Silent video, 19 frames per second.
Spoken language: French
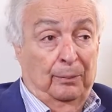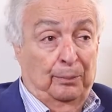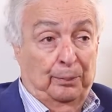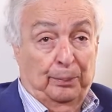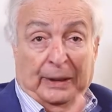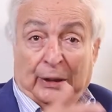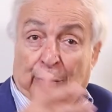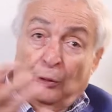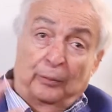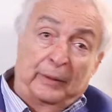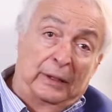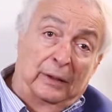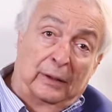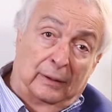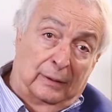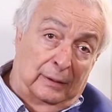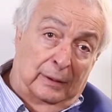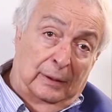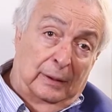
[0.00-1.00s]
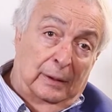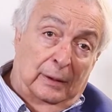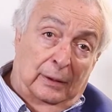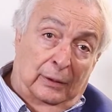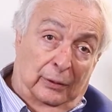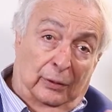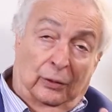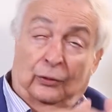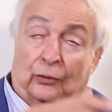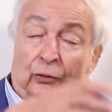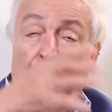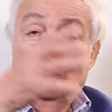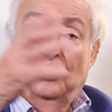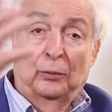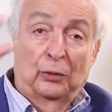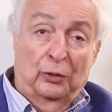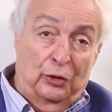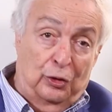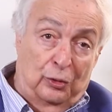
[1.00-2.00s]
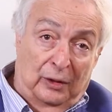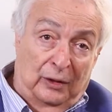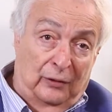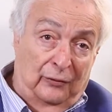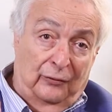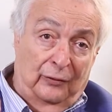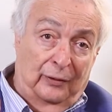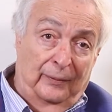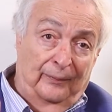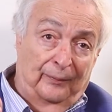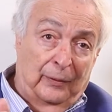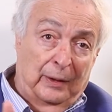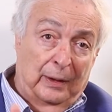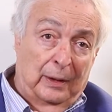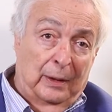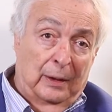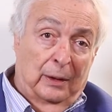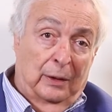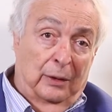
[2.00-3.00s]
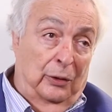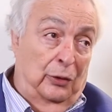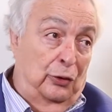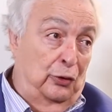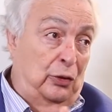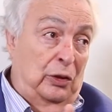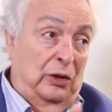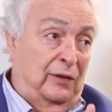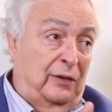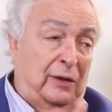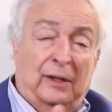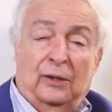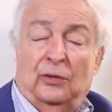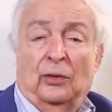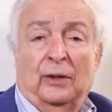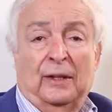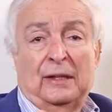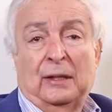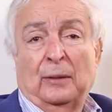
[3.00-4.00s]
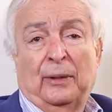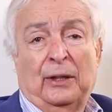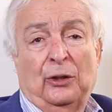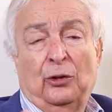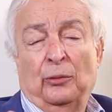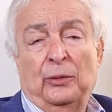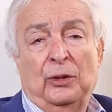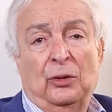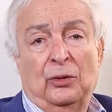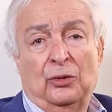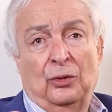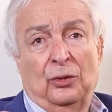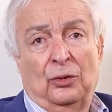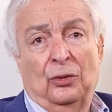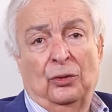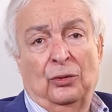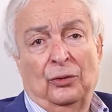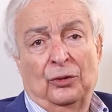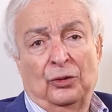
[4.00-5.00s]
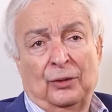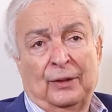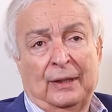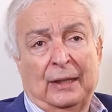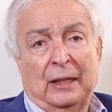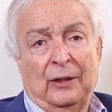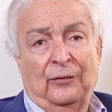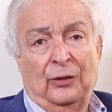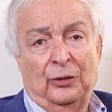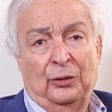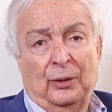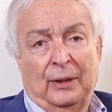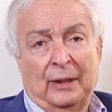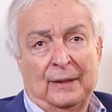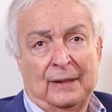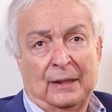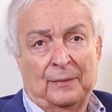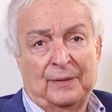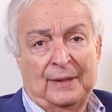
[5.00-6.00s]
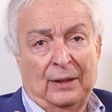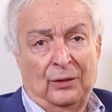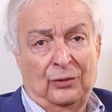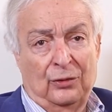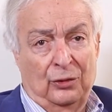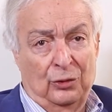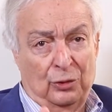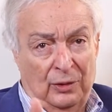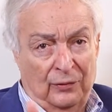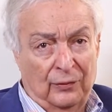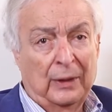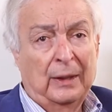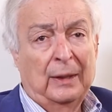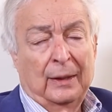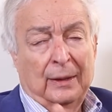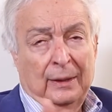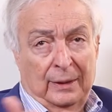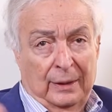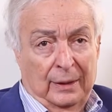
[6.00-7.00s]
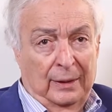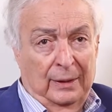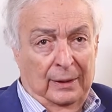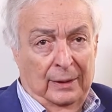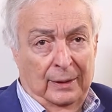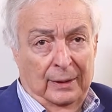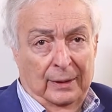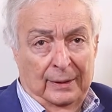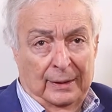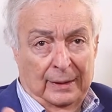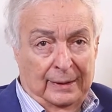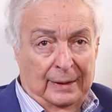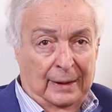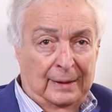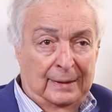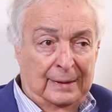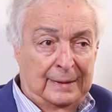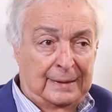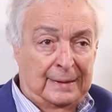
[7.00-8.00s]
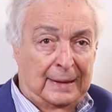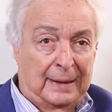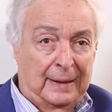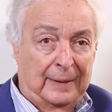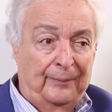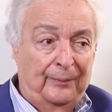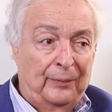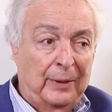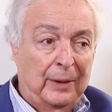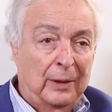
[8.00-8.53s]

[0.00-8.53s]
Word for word: prédominants dans tout le monde juif, euh, ils sont restés prédominants jusqu'à la fin du XVe siècle, Les juifs des terres d'islam,